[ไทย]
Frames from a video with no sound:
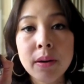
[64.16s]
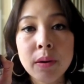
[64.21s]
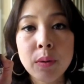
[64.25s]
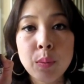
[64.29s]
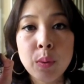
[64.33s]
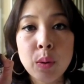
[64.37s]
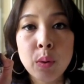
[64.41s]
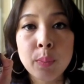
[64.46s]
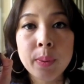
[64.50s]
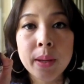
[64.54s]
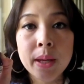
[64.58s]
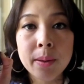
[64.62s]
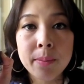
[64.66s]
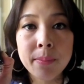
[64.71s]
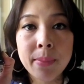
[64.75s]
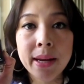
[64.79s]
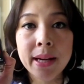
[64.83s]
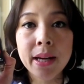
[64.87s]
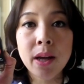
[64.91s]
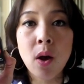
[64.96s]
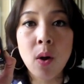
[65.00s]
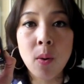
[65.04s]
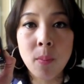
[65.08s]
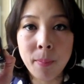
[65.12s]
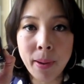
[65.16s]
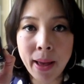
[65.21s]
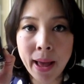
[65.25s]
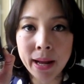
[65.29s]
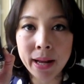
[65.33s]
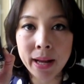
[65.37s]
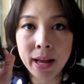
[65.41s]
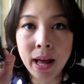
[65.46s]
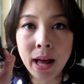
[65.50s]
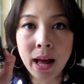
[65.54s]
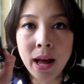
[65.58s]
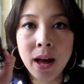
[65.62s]
รีวิว Pigment ของ แมค
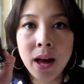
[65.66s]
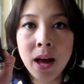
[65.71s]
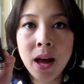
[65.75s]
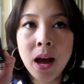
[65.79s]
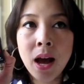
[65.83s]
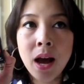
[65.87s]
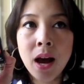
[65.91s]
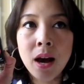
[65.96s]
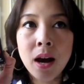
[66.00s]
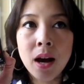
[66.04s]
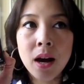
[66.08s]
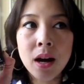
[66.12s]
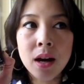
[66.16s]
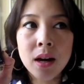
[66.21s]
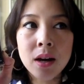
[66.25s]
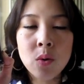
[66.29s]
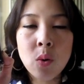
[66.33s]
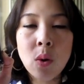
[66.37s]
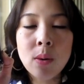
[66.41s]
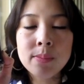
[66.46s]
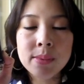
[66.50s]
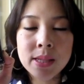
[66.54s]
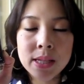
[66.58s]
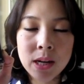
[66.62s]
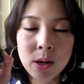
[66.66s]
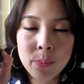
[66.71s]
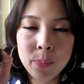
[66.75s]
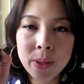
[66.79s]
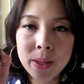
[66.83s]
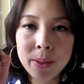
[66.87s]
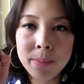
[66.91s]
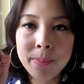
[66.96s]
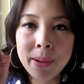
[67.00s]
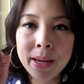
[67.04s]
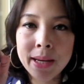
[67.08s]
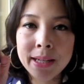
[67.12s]
ค่ะเอ่อความจริงว่า
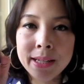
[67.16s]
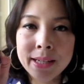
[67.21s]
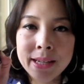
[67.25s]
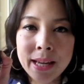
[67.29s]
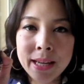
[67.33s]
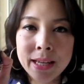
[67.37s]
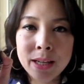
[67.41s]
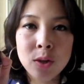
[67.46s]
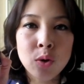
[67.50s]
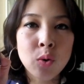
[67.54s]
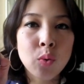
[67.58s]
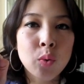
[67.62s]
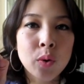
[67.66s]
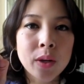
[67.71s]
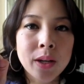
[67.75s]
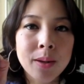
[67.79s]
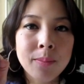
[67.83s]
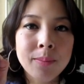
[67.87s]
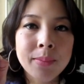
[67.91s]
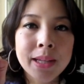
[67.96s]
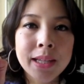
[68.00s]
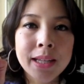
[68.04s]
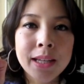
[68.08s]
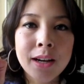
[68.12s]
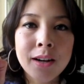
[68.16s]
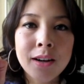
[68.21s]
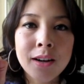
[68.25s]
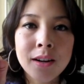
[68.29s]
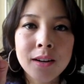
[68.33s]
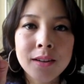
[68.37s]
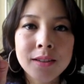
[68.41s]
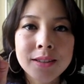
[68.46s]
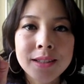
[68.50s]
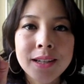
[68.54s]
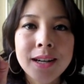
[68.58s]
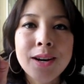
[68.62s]
Pigment ในกลุ่มเนี่ยมีเยอะ
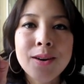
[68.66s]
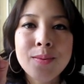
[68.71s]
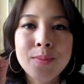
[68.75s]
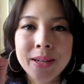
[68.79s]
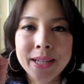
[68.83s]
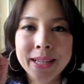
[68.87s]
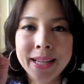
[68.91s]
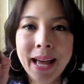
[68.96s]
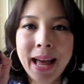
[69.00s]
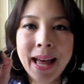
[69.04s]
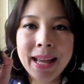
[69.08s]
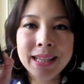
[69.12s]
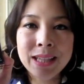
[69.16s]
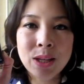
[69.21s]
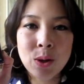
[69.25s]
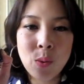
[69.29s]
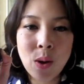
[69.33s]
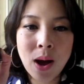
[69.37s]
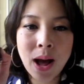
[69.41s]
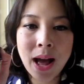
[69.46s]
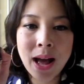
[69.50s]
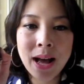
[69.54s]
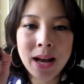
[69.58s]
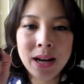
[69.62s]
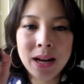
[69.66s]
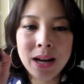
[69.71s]
เยอะเหมือนกันแต่ว่า